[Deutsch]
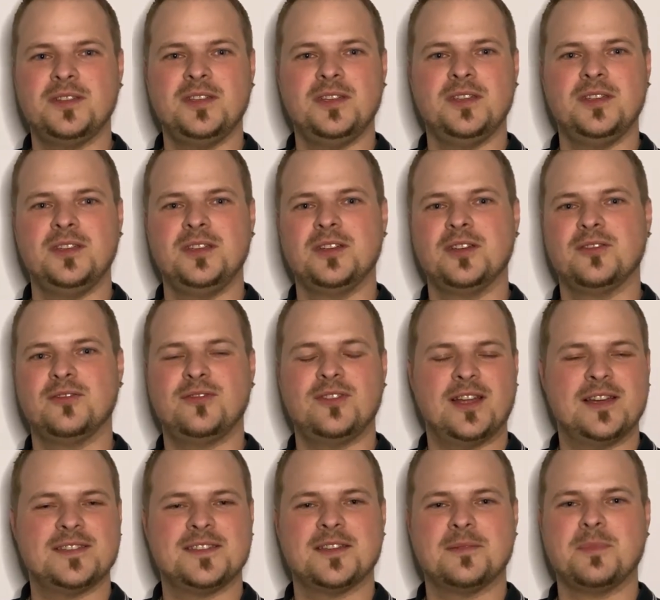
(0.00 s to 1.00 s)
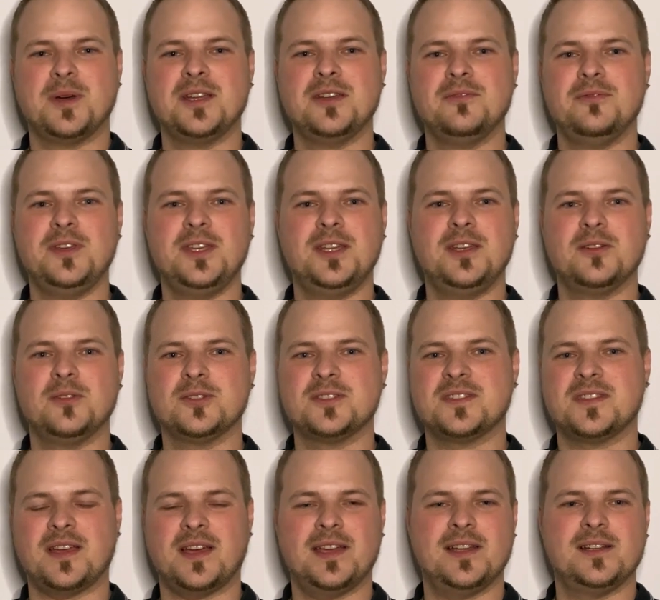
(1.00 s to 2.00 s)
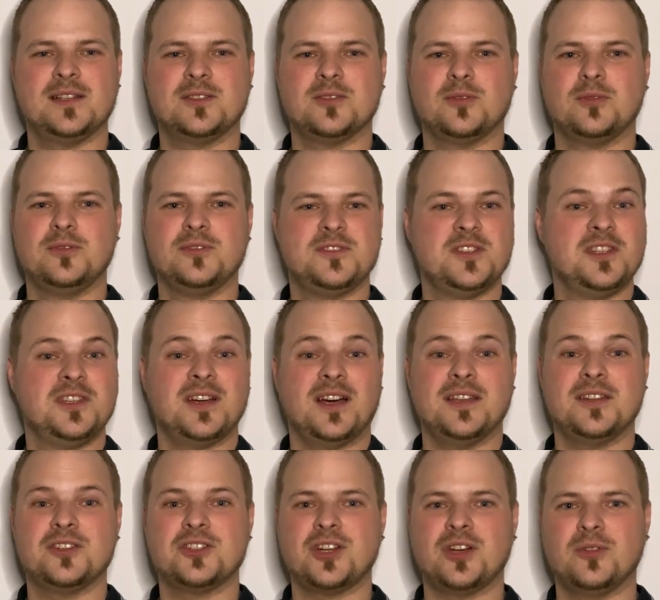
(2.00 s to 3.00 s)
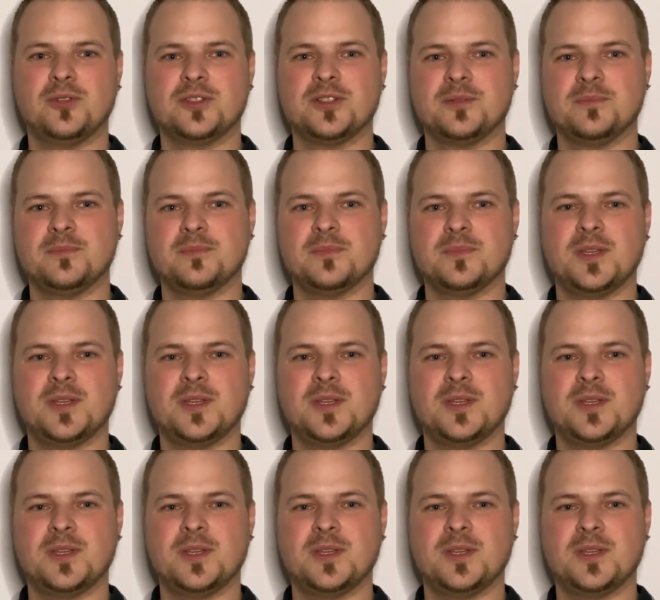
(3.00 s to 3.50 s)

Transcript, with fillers: die fleißig meine Videos teilt und sich anschaut.